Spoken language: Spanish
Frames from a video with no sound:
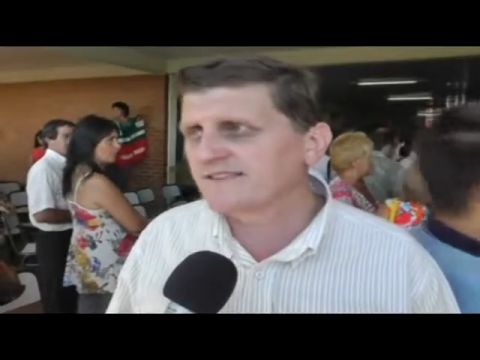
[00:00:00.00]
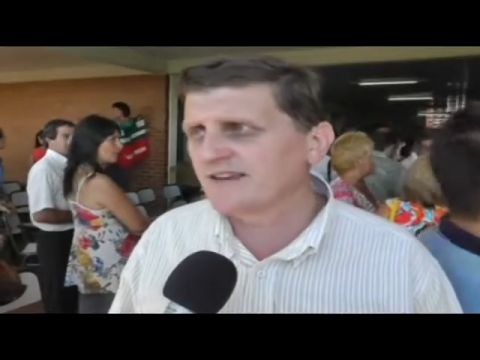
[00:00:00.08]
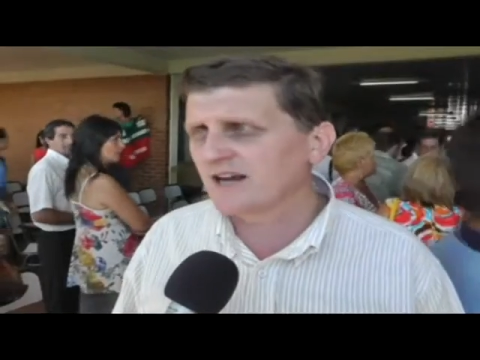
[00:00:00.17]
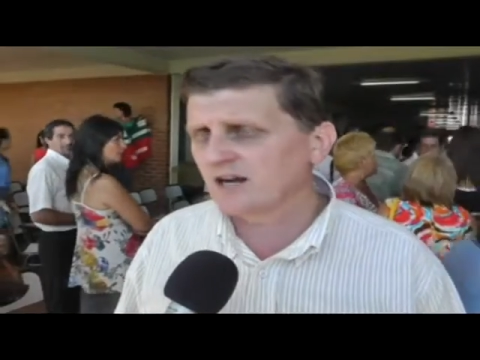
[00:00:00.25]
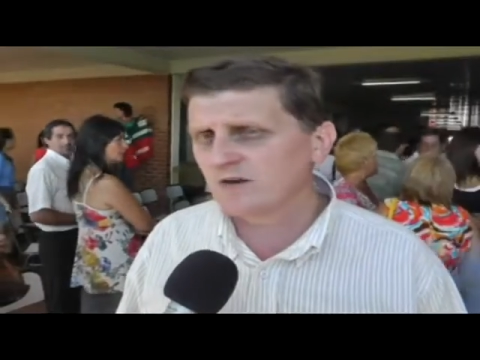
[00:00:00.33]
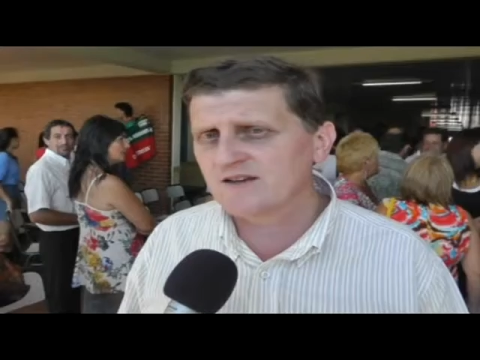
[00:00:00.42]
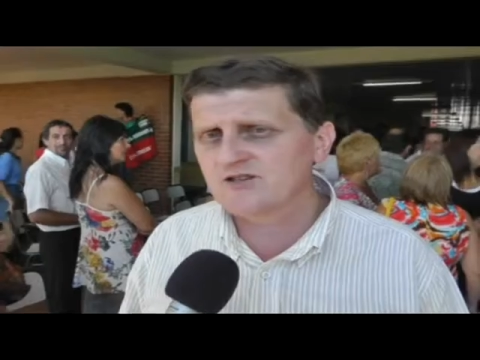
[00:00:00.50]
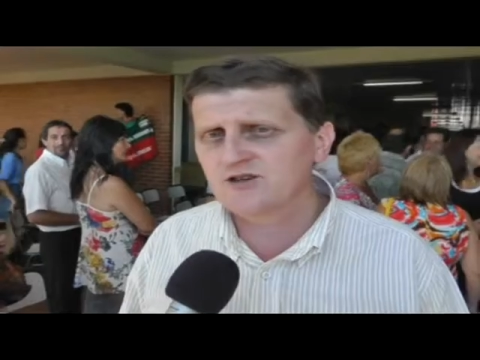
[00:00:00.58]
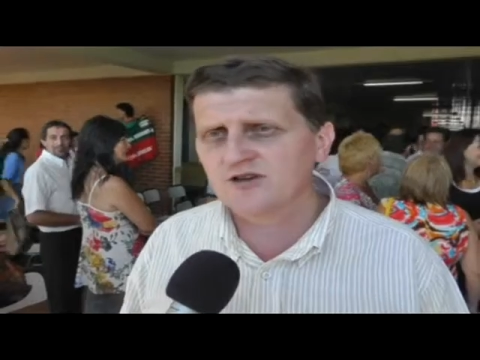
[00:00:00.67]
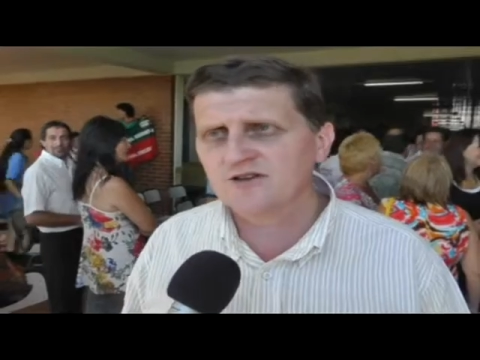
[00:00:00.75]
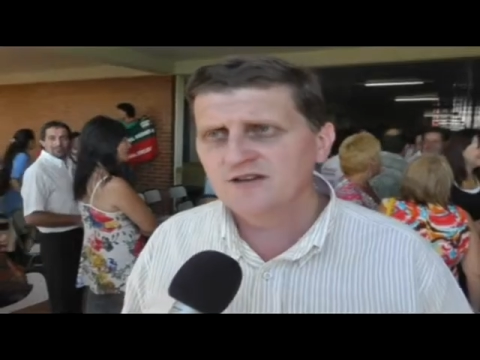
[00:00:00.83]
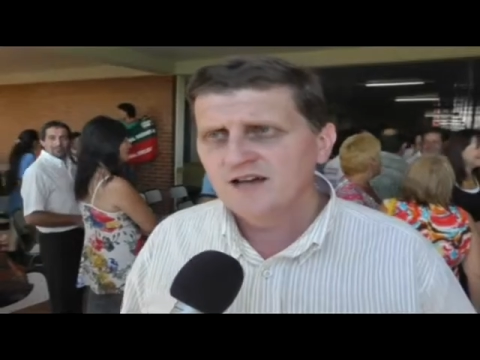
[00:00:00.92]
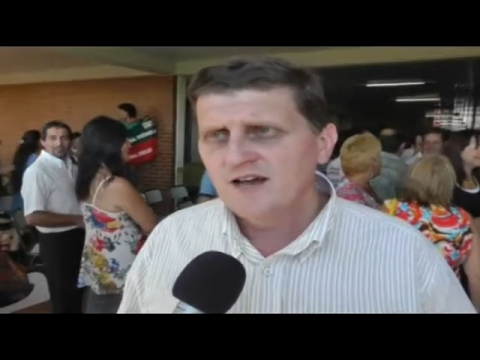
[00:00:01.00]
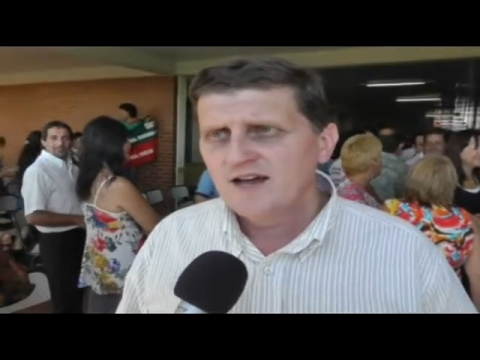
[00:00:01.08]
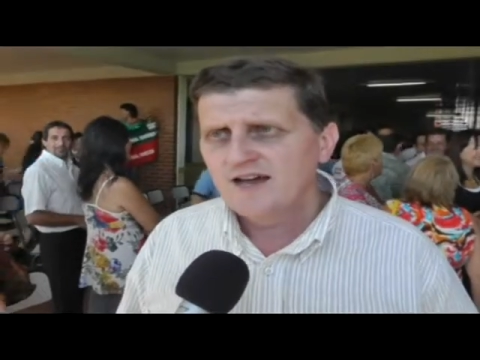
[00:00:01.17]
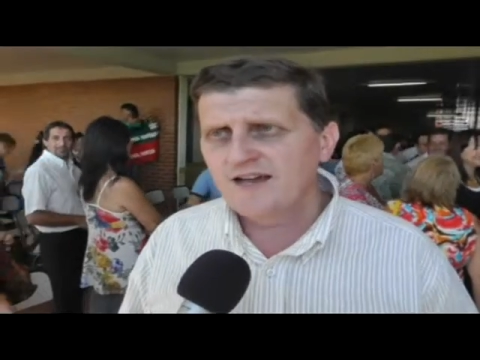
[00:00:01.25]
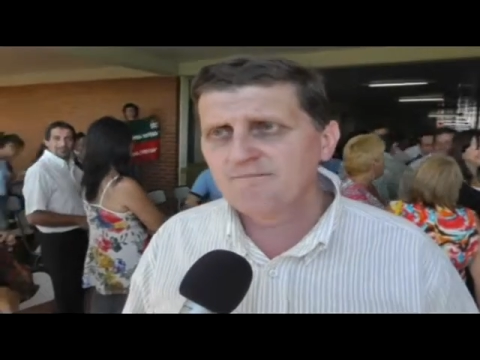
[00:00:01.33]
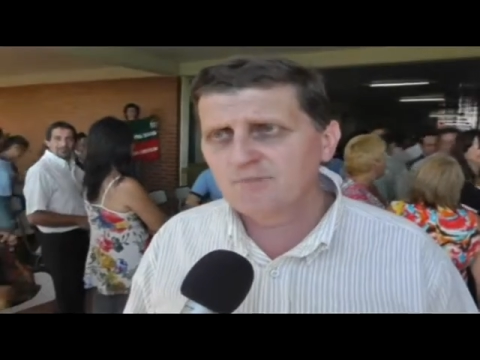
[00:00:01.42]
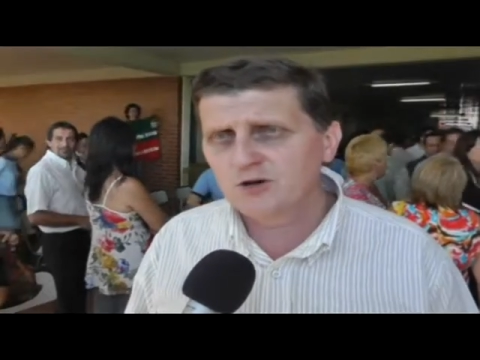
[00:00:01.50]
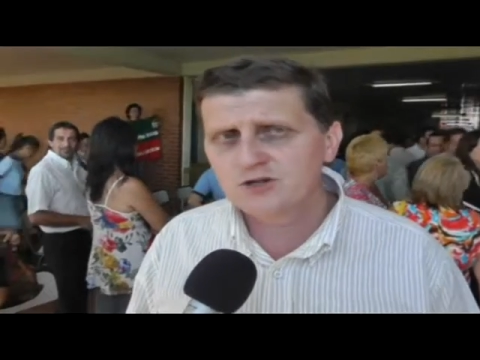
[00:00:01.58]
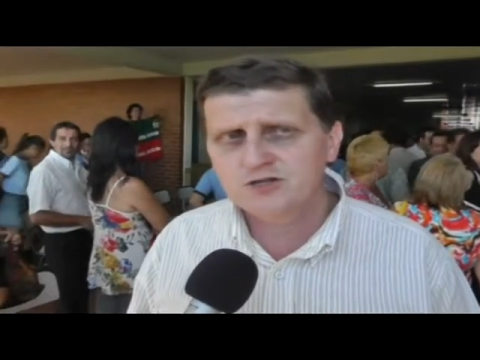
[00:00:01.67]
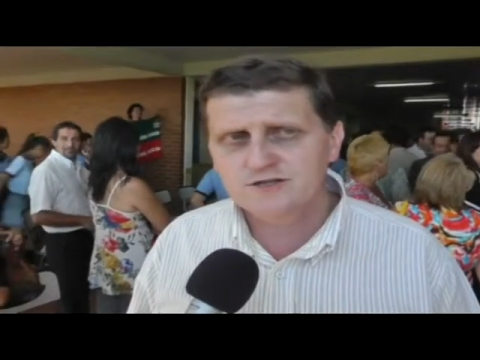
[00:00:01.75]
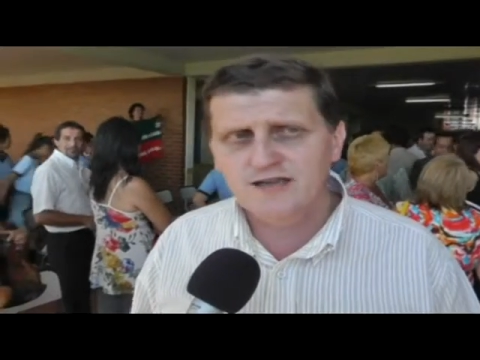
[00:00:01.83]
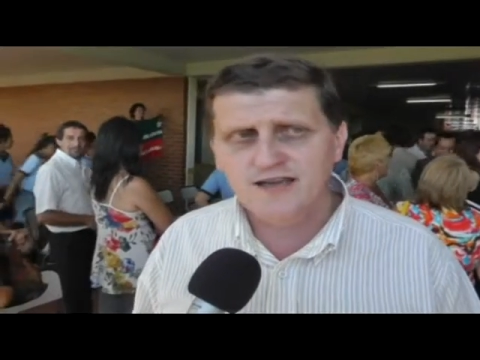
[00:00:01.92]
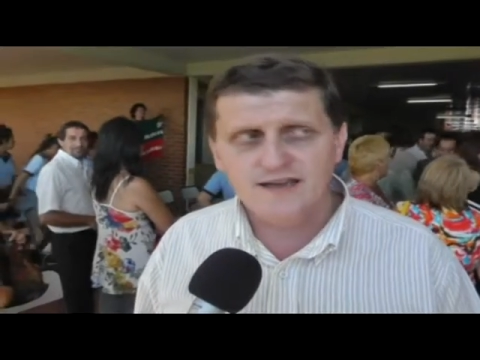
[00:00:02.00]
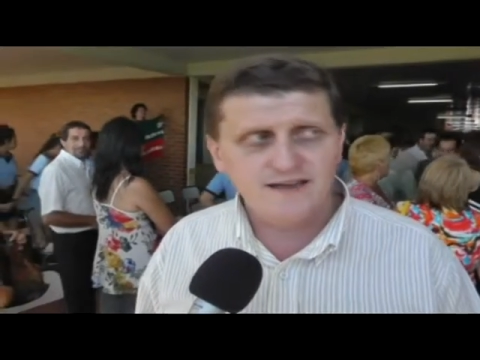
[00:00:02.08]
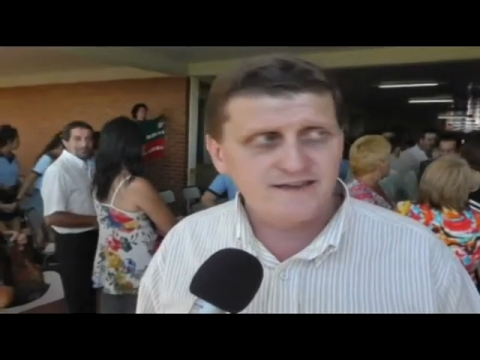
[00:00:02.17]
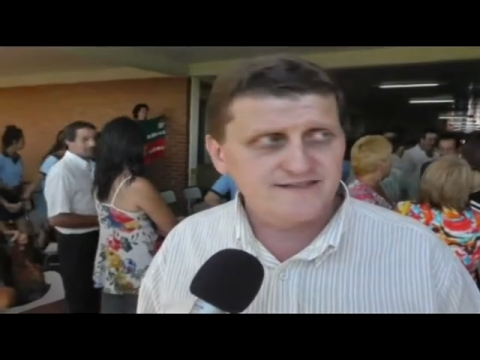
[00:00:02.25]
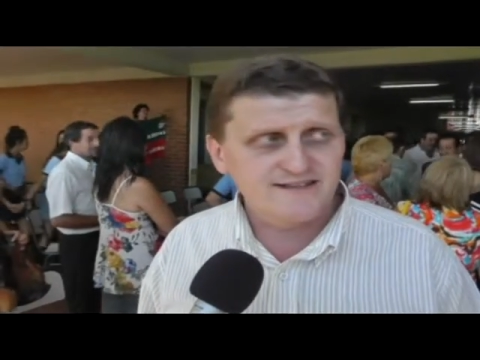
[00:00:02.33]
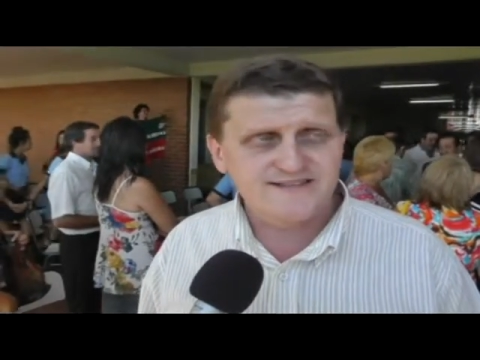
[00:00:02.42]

de la renovación en pos de,